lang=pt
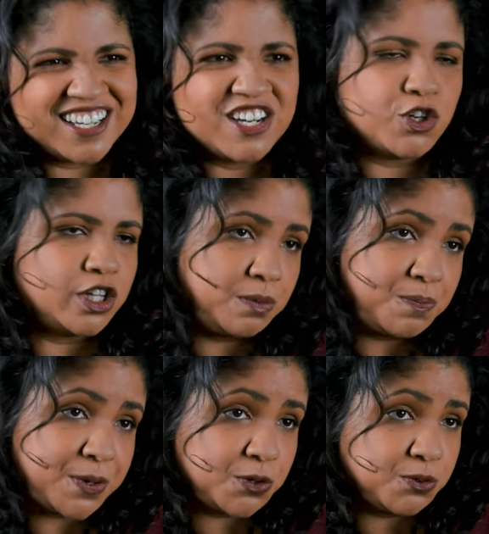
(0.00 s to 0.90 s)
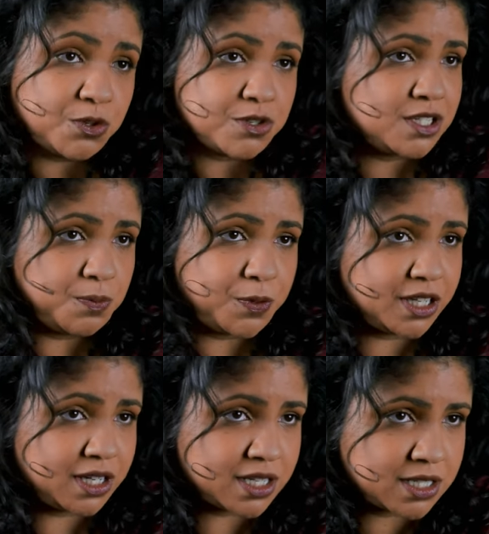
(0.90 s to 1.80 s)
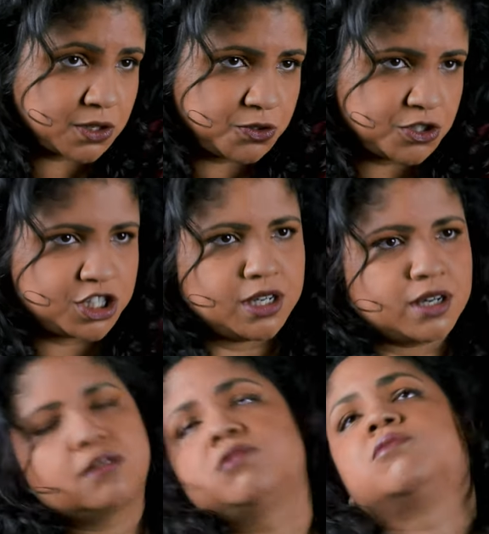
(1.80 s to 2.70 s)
Quando ele me perguntou se não poderia ser outro dia.